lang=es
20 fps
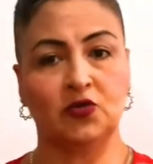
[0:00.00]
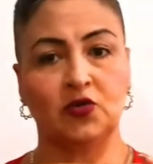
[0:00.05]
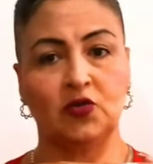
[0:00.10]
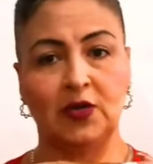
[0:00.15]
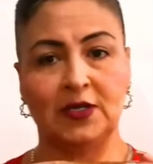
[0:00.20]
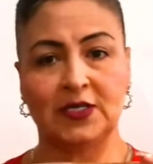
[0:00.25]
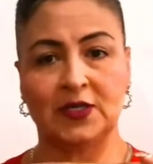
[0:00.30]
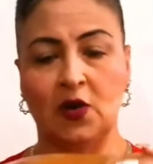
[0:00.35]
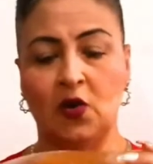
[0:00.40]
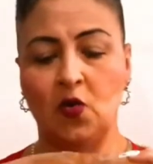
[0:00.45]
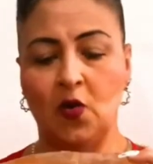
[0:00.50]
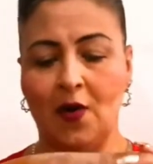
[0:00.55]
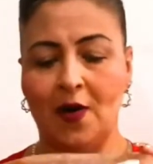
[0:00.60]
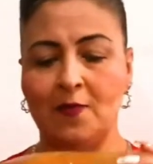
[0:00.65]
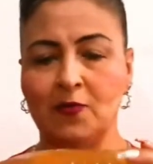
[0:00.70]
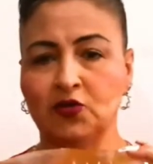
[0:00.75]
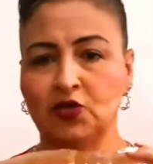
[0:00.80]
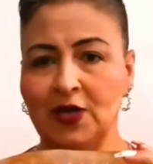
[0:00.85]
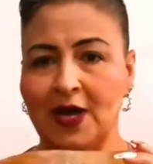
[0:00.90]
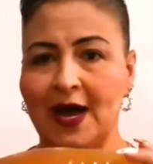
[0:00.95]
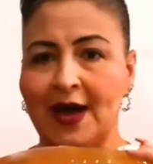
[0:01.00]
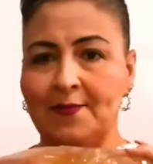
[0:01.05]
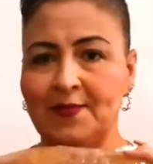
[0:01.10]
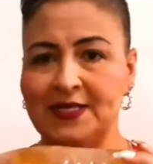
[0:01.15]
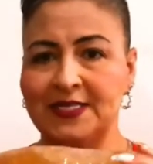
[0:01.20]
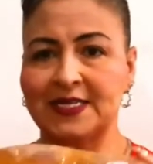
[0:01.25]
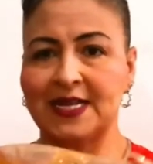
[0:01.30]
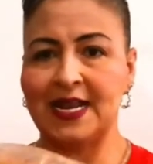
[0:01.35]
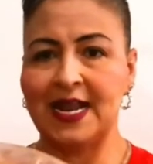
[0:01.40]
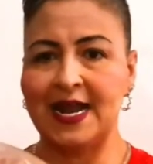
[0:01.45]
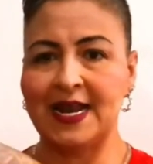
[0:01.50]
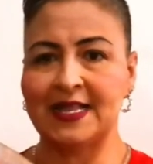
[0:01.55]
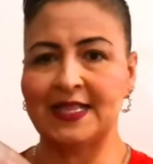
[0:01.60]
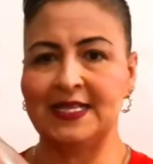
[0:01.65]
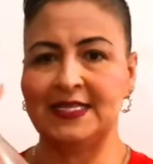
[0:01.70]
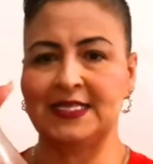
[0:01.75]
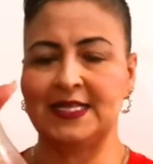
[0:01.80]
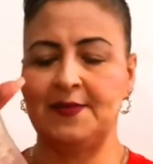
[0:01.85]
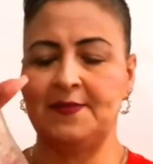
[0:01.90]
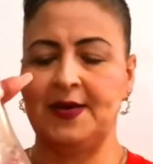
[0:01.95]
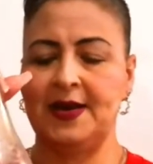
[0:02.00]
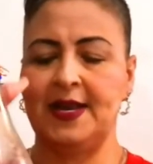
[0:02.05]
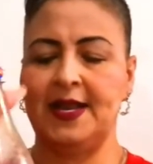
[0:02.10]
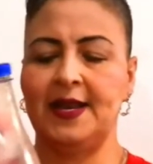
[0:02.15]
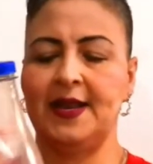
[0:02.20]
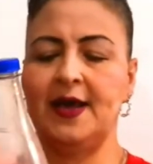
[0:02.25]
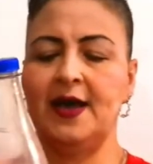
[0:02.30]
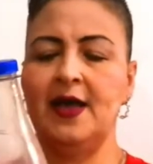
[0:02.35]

Entonces lo vamos a mezclar de esta manera.